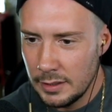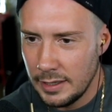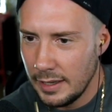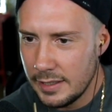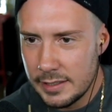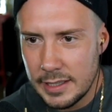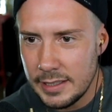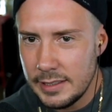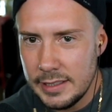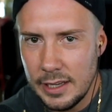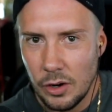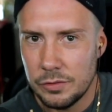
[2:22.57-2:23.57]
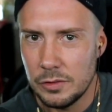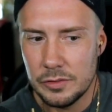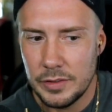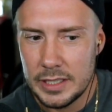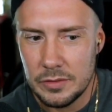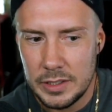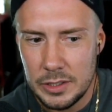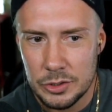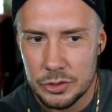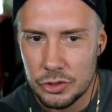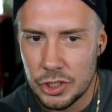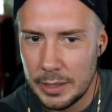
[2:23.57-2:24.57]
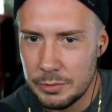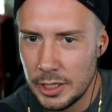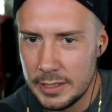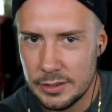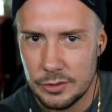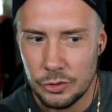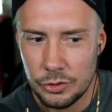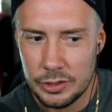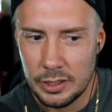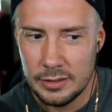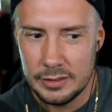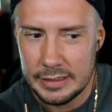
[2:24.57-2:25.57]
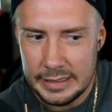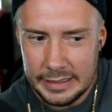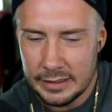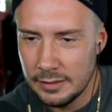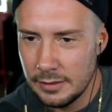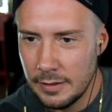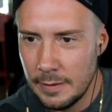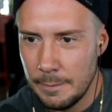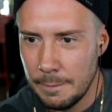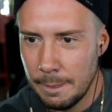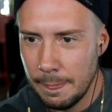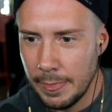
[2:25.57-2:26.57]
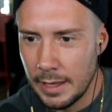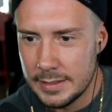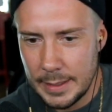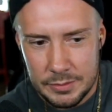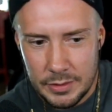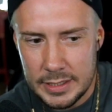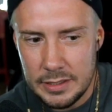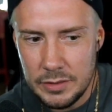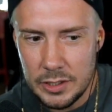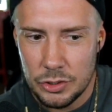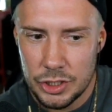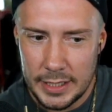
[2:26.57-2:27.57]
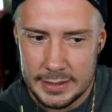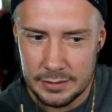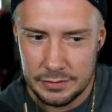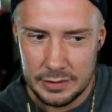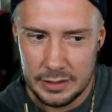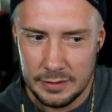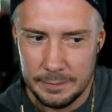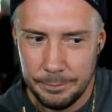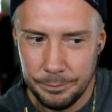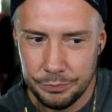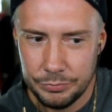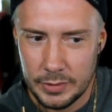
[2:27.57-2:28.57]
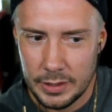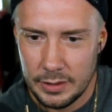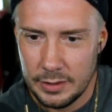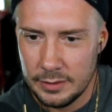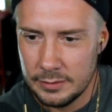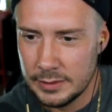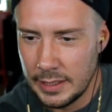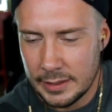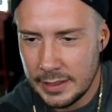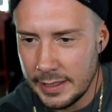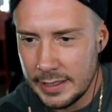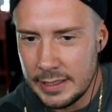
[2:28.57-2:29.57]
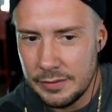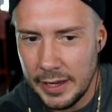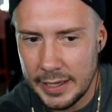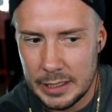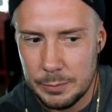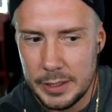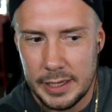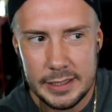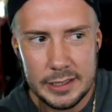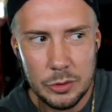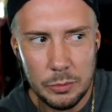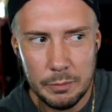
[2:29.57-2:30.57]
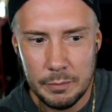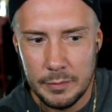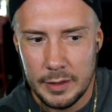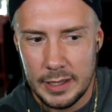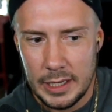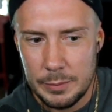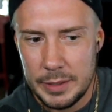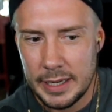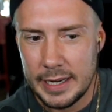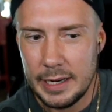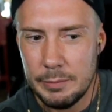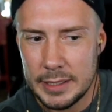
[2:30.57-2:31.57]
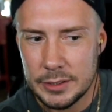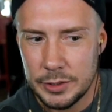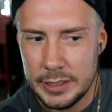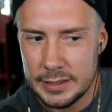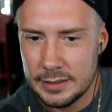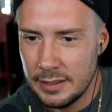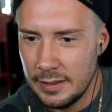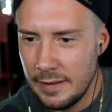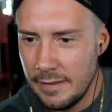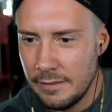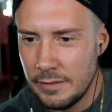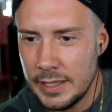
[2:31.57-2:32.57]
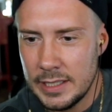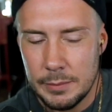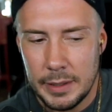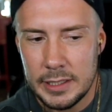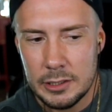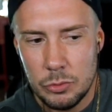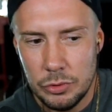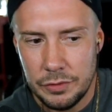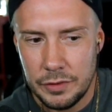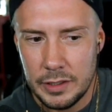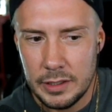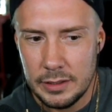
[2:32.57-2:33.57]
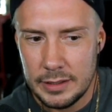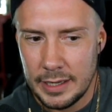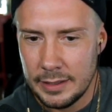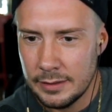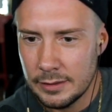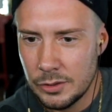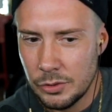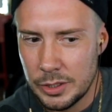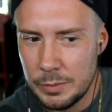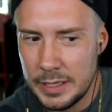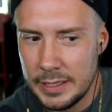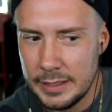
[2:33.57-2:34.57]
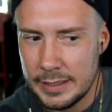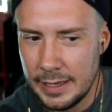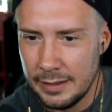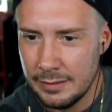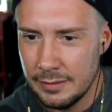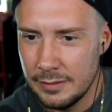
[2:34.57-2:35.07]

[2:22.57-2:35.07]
Ich gehe nie auf irgendwelche Videos und schreibe Scheiße und runter. Nie. Selbst wenn ich die Videos scheiße finde, dann klicke ich die weg. Ich bin ja nicht dumm. Ich bin ja kein Masochist. Wenn ich jemanden nicht gut finde, dann gucke ich mir den nicht an.